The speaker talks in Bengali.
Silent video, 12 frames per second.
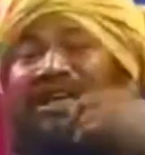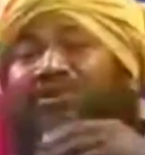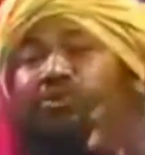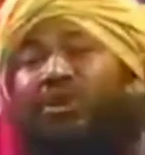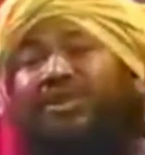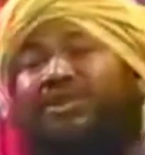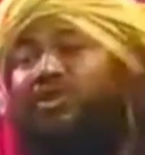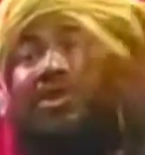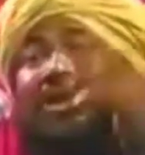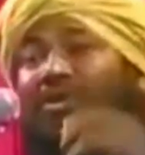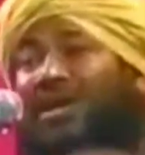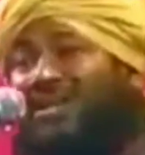তুলে দেও কেউ
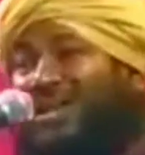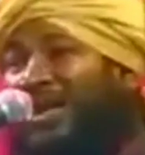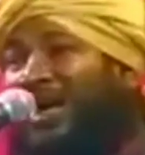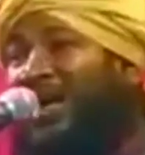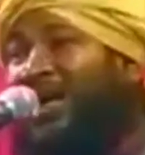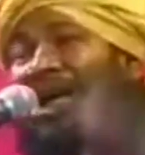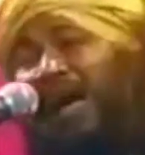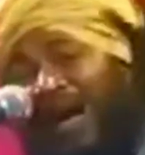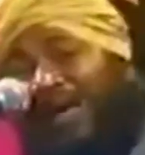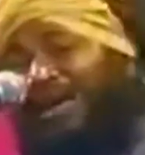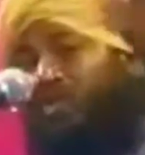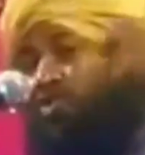আসে না
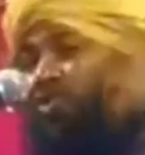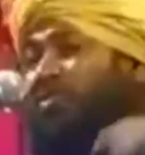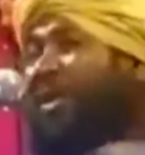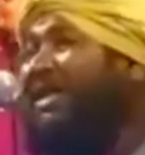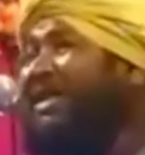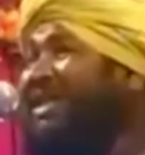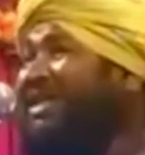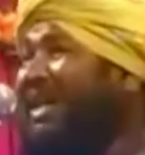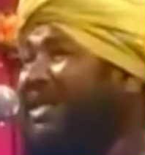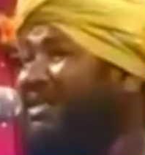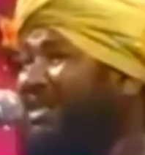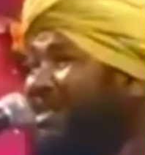আরেকজন ভাইকে ডাক
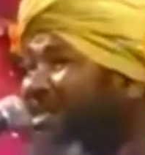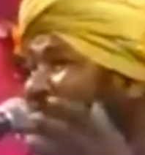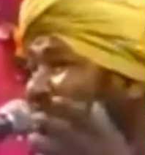দিয়েছে কেউ